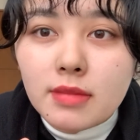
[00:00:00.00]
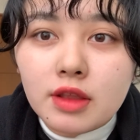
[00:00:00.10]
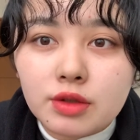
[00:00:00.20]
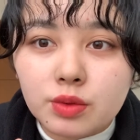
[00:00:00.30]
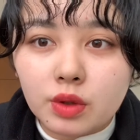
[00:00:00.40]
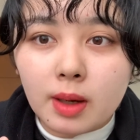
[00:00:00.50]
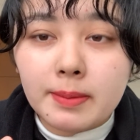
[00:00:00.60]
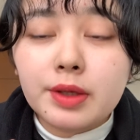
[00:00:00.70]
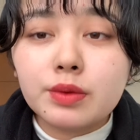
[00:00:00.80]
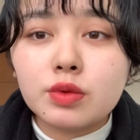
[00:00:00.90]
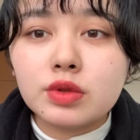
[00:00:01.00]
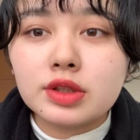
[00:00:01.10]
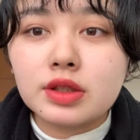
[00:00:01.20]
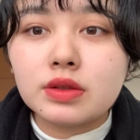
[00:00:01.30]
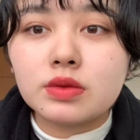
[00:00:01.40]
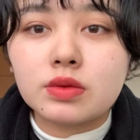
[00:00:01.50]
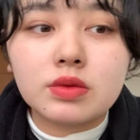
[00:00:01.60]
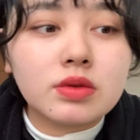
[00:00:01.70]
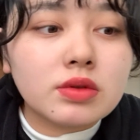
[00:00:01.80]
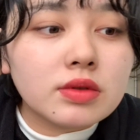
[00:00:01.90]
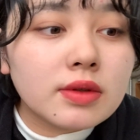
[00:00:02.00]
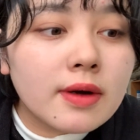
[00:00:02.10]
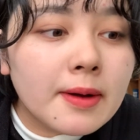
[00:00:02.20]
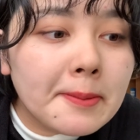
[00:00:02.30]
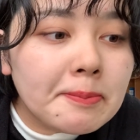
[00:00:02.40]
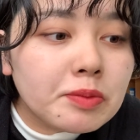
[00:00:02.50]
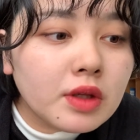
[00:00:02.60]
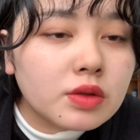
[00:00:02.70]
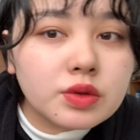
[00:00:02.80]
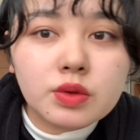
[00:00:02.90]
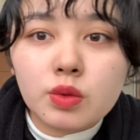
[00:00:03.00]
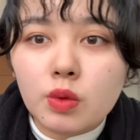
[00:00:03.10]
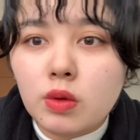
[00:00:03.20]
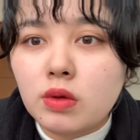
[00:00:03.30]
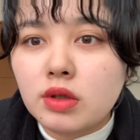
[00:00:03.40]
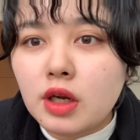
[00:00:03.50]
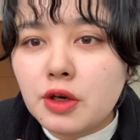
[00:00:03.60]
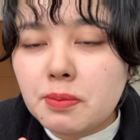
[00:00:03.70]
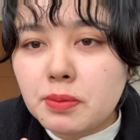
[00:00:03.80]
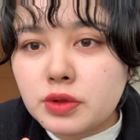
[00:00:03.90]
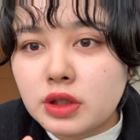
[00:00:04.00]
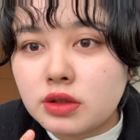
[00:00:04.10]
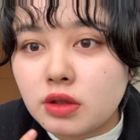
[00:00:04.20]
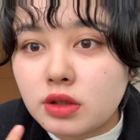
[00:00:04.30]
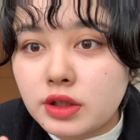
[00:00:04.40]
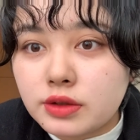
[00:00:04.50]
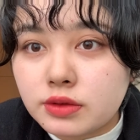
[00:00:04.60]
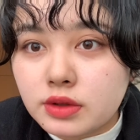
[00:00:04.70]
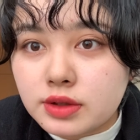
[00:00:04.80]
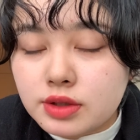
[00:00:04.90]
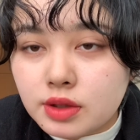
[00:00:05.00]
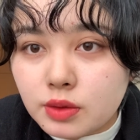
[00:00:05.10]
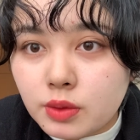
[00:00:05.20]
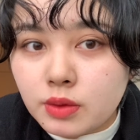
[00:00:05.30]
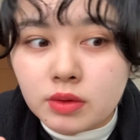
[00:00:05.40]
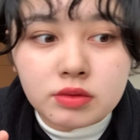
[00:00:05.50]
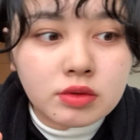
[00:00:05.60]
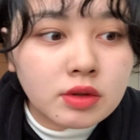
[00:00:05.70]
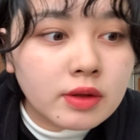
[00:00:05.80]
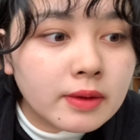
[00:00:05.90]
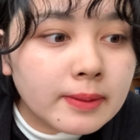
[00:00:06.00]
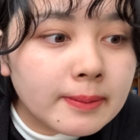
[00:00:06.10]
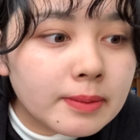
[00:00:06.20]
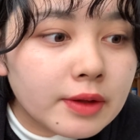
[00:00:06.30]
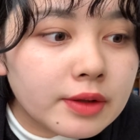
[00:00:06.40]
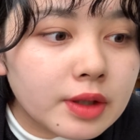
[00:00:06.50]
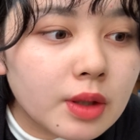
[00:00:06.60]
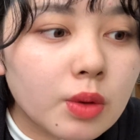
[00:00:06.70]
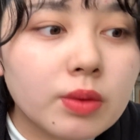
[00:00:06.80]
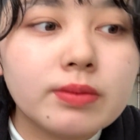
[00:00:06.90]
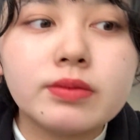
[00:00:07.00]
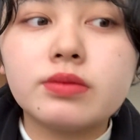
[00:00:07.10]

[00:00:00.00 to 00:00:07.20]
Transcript: それと画面越しだとなんかちょっとコーラルっぽさが出るんですけどなんでだろう